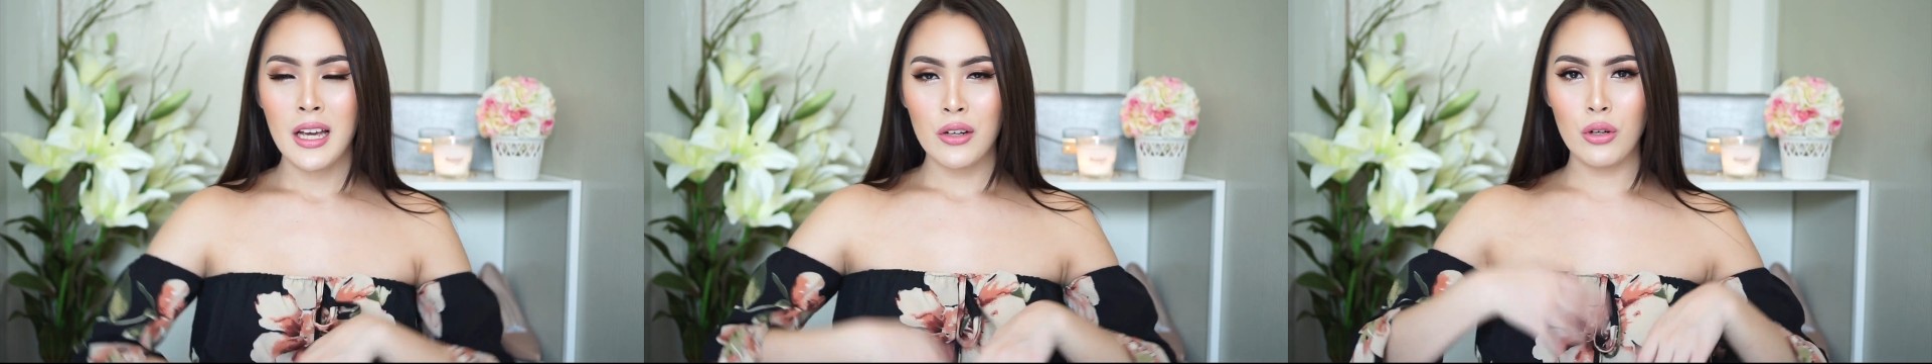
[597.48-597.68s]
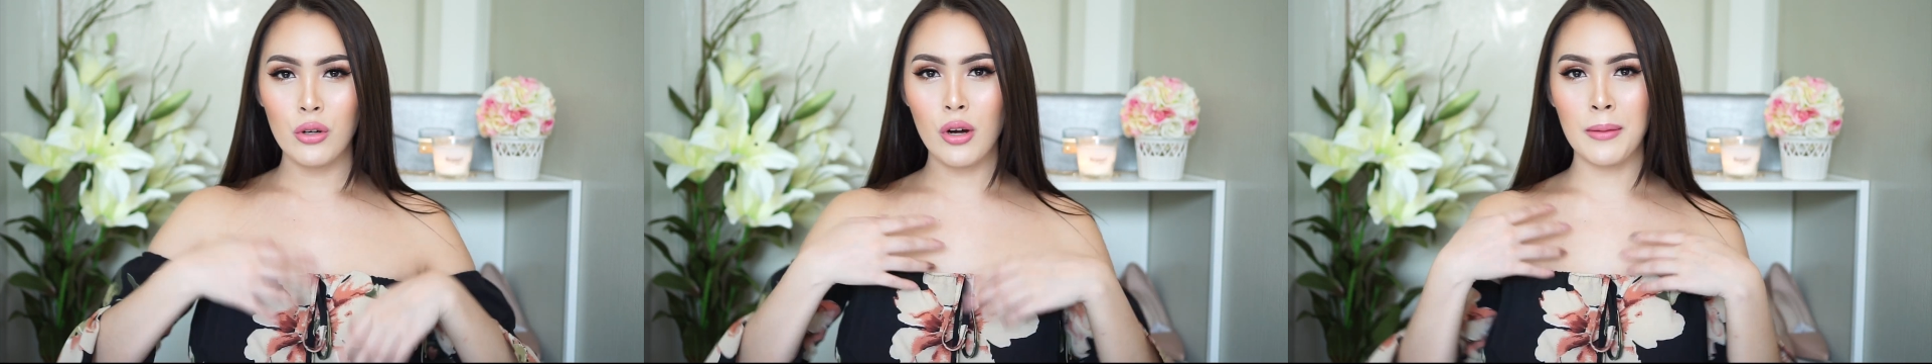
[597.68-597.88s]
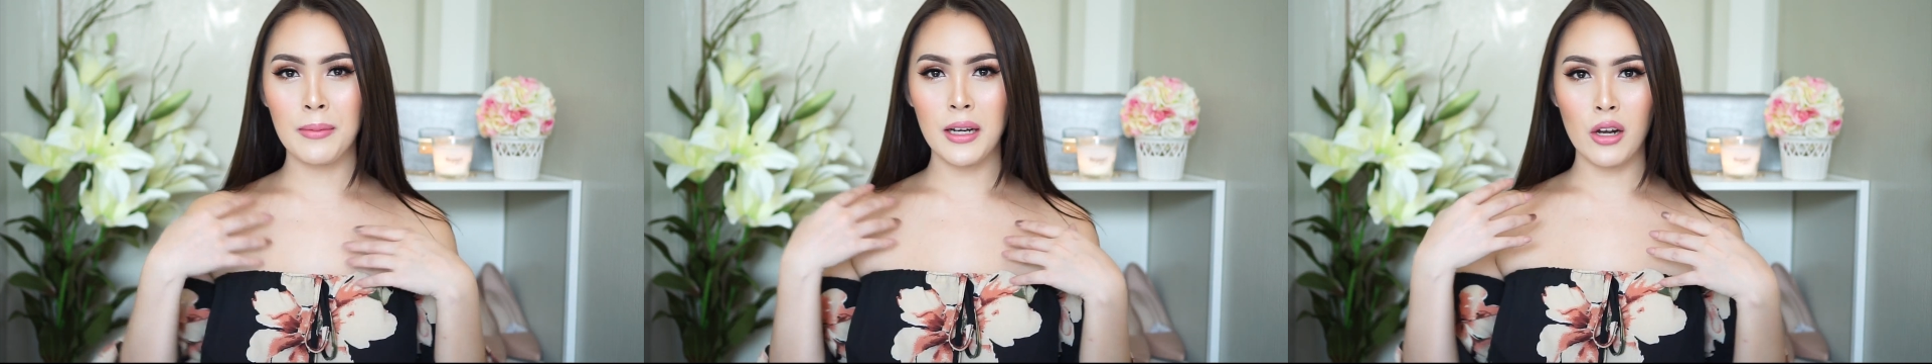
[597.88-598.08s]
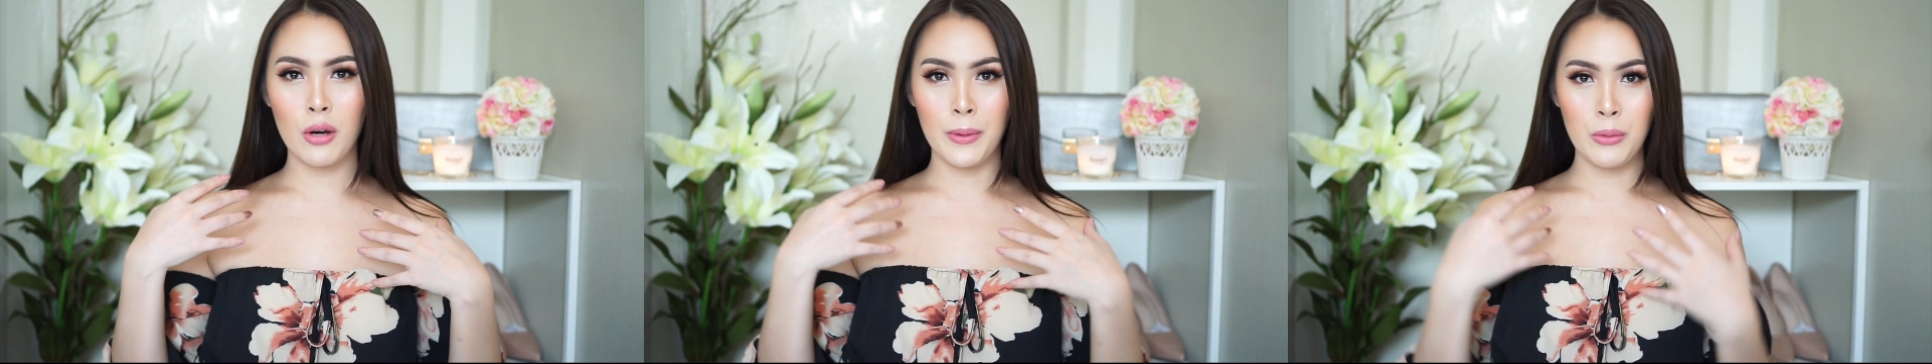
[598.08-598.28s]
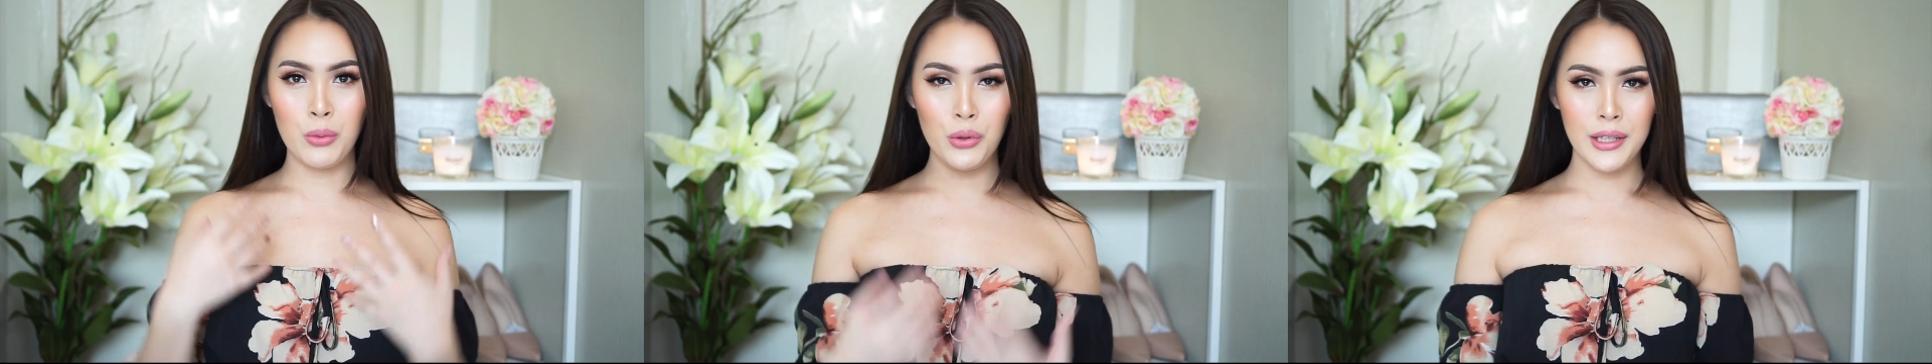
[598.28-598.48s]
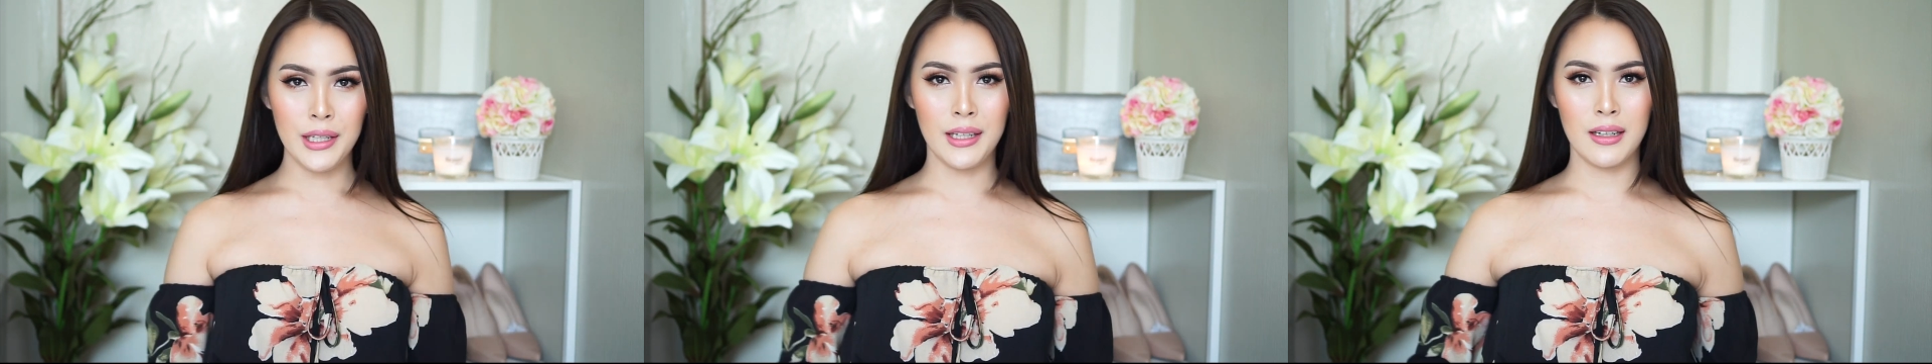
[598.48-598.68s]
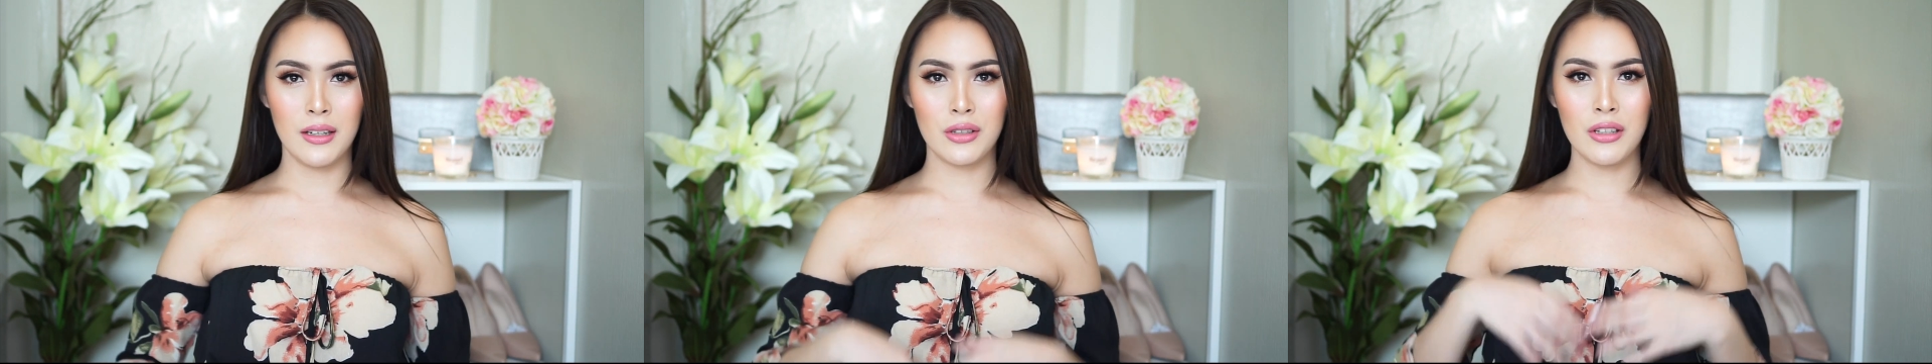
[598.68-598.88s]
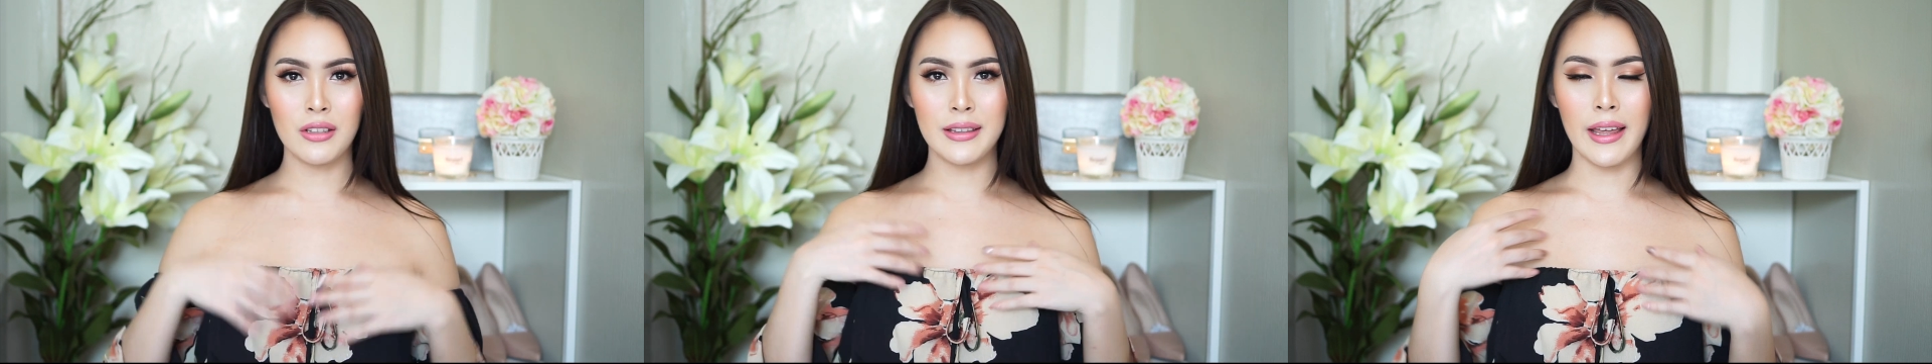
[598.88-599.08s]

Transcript: ด้วยความที่เราเป็นผู้หญิงเราต้อง